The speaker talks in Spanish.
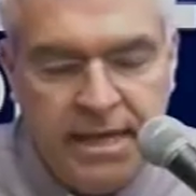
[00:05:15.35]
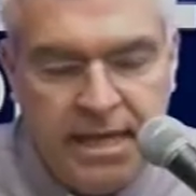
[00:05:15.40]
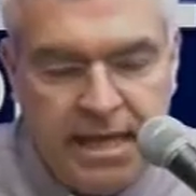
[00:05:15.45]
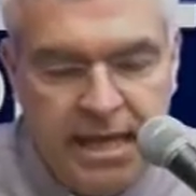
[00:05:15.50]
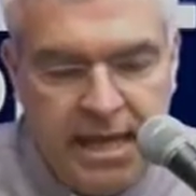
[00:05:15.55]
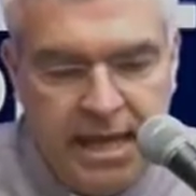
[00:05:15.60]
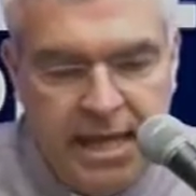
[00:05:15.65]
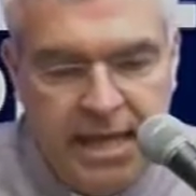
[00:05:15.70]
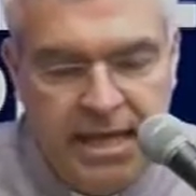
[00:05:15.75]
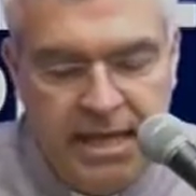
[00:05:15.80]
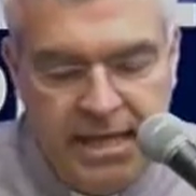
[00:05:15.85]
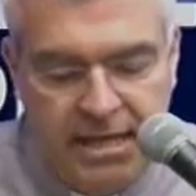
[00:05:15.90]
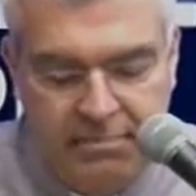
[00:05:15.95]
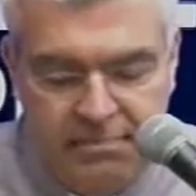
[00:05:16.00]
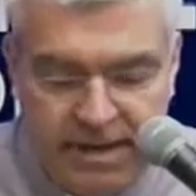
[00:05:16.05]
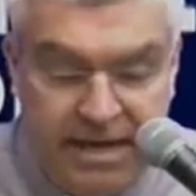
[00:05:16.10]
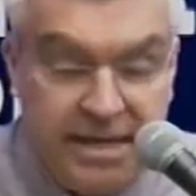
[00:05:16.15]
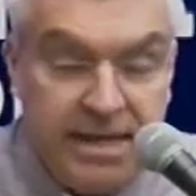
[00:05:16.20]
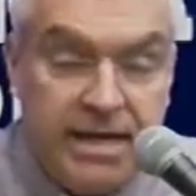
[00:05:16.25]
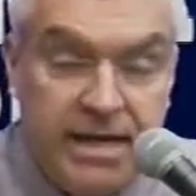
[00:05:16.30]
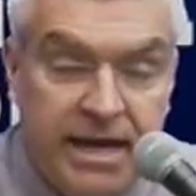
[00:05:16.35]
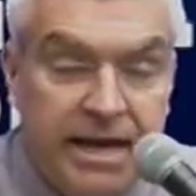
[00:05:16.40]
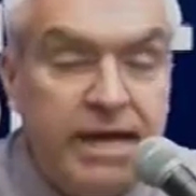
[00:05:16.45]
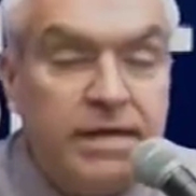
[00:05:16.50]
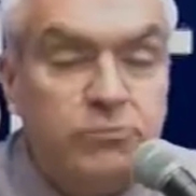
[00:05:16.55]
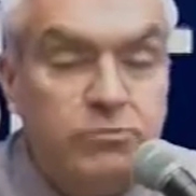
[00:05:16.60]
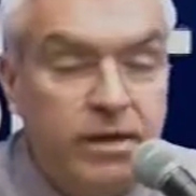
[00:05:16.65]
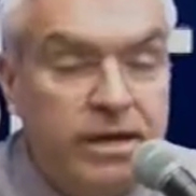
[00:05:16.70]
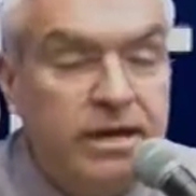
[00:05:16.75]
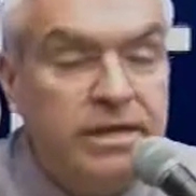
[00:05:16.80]
eh, para dejar
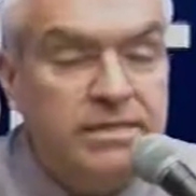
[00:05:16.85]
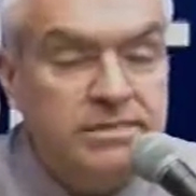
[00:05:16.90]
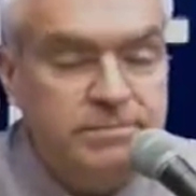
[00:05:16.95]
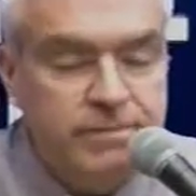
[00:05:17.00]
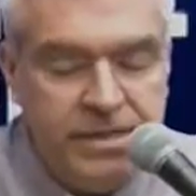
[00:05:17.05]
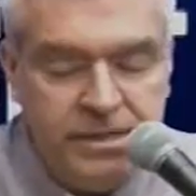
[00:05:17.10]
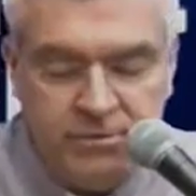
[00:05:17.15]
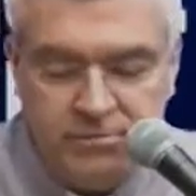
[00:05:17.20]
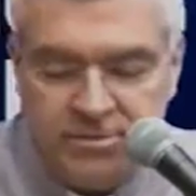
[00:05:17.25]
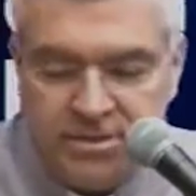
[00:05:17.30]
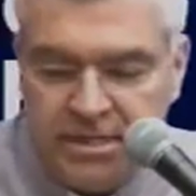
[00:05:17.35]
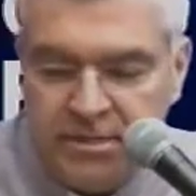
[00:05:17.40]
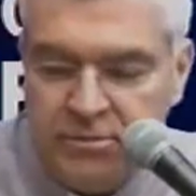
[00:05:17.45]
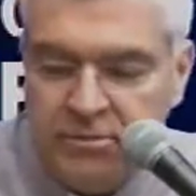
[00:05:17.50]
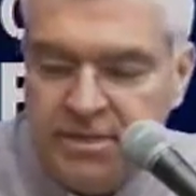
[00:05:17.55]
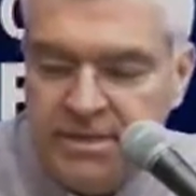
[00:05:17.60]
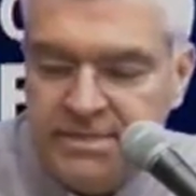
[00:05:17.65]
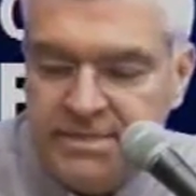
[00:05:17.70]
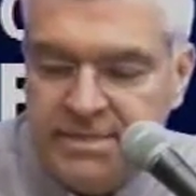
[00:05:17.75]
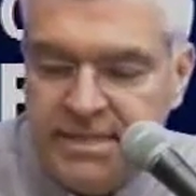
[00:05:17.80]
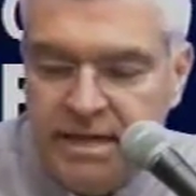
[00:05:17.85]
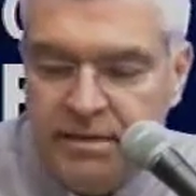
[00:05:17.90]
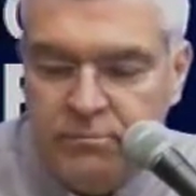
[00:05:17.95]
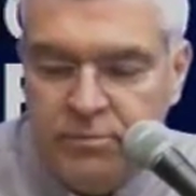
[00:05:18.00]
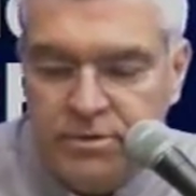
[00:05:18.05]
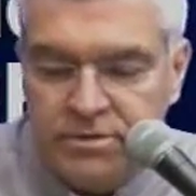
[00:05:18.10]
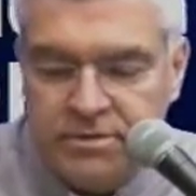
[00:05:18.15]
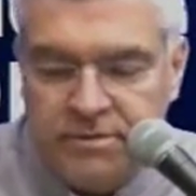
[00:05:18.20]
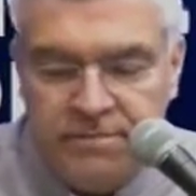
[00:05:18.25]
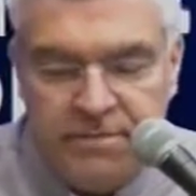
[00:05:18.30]
actuar al Espíritu Santo
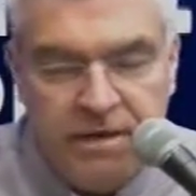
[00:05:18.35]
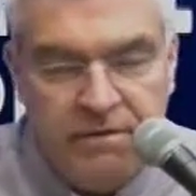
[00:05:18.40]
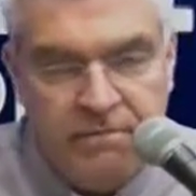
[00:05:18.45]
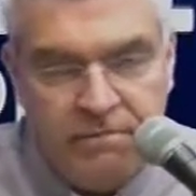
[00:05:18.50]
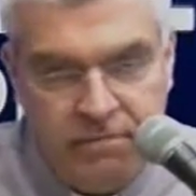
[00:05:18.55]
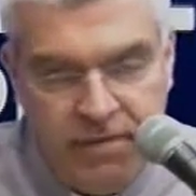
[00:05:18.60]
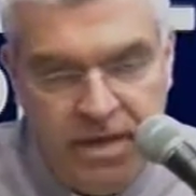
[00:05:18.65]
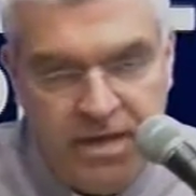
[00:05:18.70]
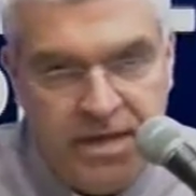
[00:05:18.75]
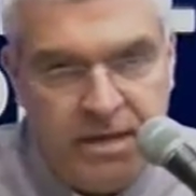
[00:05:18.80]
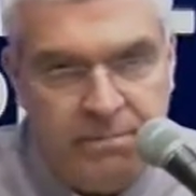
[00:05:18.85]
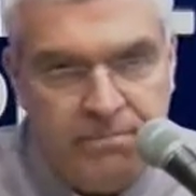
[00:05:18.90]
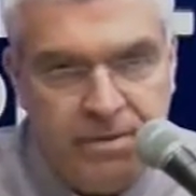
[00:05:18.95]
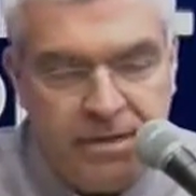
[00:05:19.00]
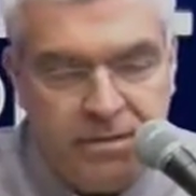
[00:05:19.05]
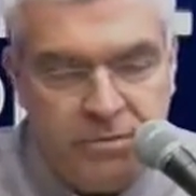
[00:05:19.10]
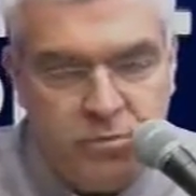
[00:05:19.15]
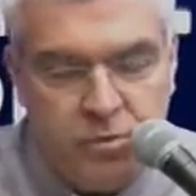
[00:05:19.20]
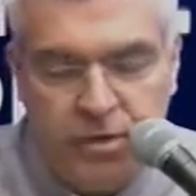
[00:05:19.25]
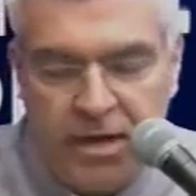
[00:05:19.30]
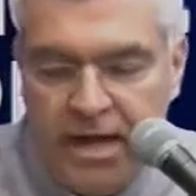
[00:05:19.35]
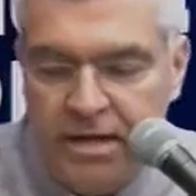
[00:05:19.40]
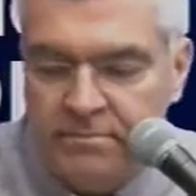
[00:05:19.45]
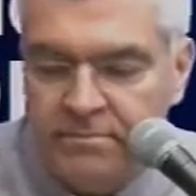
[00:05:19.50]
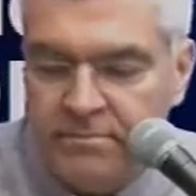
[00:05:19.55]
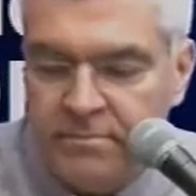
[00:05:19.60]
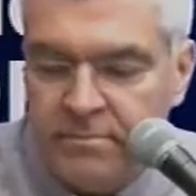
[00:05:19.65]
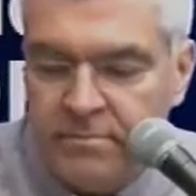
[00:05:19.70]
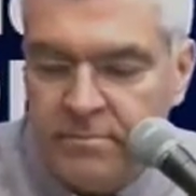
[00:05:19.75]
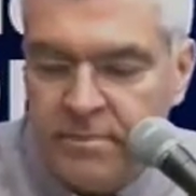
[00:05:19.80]
necesitamos fe y apertura
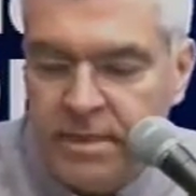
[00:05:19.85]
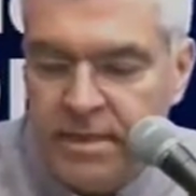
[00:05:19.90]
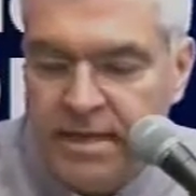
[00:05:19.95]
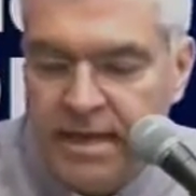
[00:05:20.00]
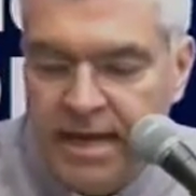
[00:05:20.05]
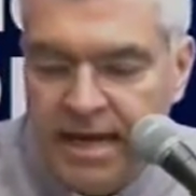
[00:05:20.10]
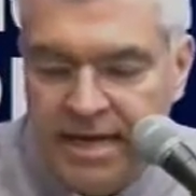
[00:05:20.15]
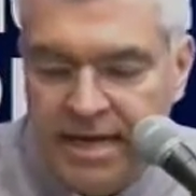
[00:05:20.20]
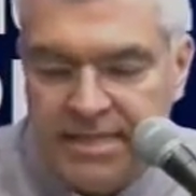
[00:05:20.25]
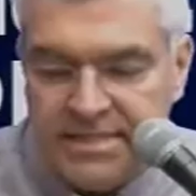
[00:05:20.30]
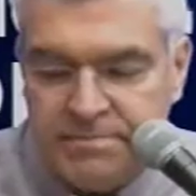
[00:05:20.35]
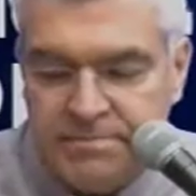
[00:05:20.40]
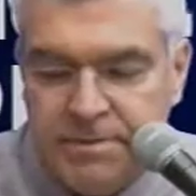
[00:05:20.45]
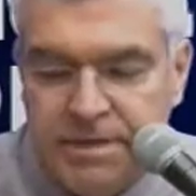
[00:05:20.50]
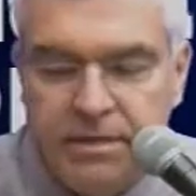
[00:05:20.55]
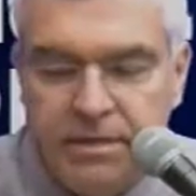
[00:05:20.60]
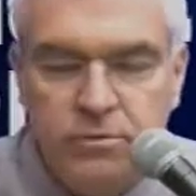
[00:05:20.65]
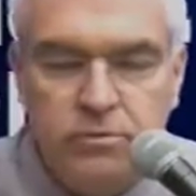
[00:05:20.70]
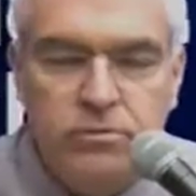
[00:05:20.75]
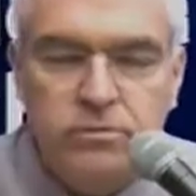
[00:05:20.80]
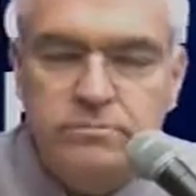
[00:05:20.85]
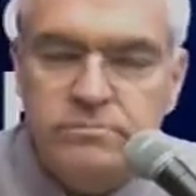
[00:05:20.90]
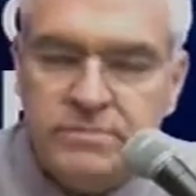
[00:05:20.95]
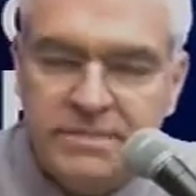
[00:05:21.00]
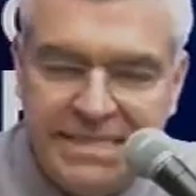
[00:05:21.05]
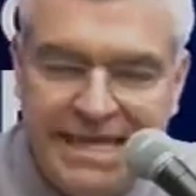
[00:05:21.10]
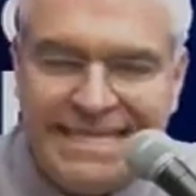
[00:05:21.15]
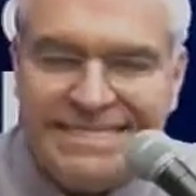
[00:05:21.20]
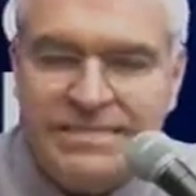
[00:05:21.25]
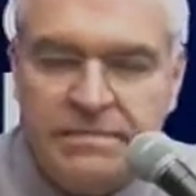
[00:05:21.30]
al espíritu,
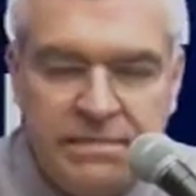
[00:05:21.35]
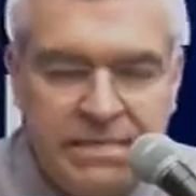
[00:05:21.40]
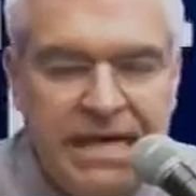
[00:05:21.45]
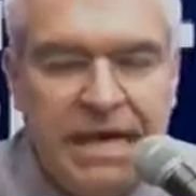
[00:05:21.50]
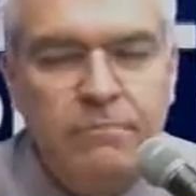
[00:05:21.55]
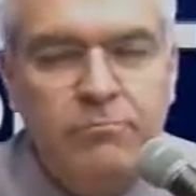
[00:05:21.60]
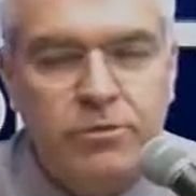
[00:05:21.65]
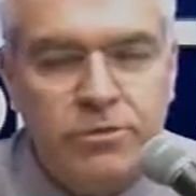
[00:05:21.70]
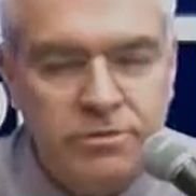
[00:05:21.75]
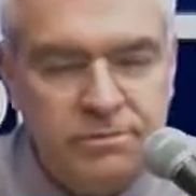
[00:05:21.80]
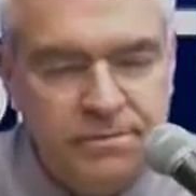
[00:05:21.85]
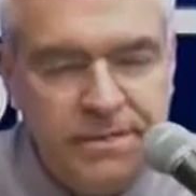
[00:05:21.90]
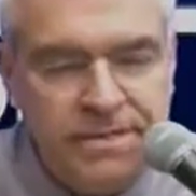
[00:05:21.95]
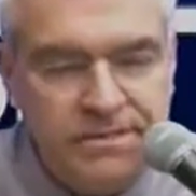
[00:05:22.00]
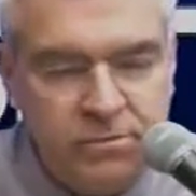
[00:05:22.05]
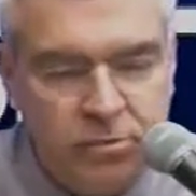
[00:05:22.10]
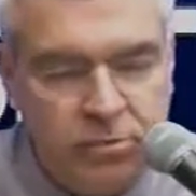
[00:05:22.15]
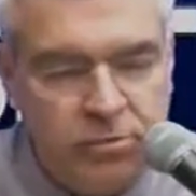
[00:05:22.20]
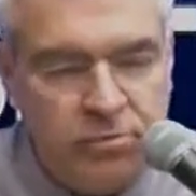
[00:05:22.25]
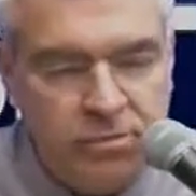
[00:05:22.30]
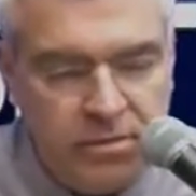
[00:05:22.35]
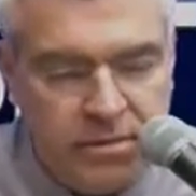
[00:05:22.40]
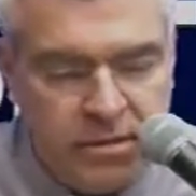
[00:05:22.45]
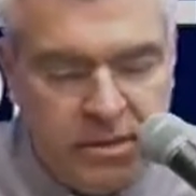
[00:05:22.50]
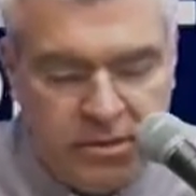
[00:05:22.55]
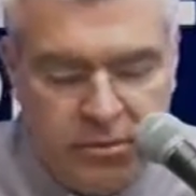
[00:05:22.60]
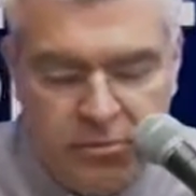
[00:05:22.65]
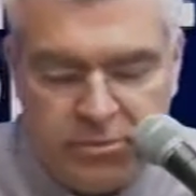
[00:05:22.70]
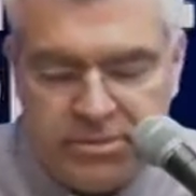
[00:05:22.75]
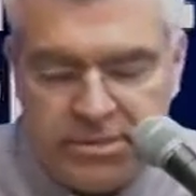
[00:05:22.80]
ya, ya hemos visto
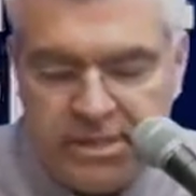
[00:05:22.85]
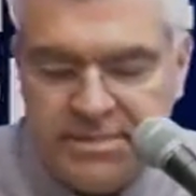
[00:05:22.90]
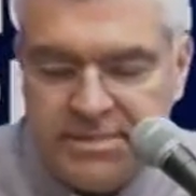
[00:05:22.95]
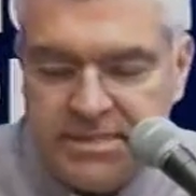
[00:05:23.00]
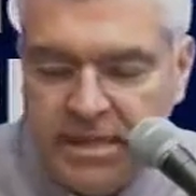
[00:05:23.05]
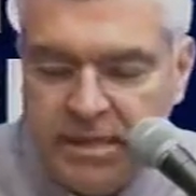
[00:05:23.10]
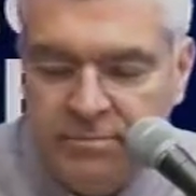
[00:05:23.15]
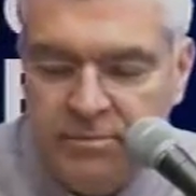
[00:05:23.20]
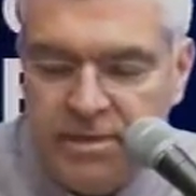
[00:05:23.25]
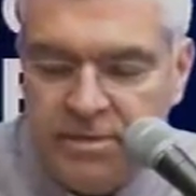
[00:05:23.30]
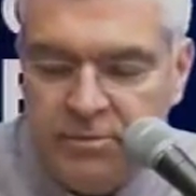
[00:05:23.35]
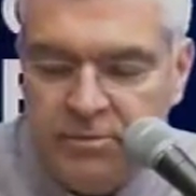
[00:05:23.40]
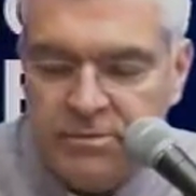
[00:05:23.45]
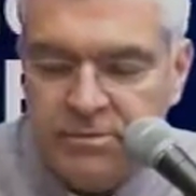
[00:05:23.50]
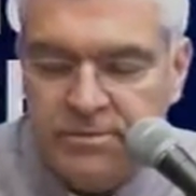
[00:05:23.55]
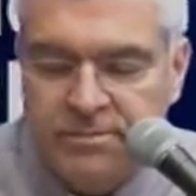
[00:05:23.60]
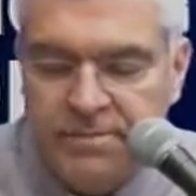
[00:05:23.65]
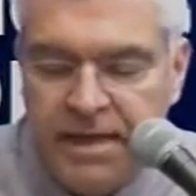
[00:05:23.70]
los tres elementos,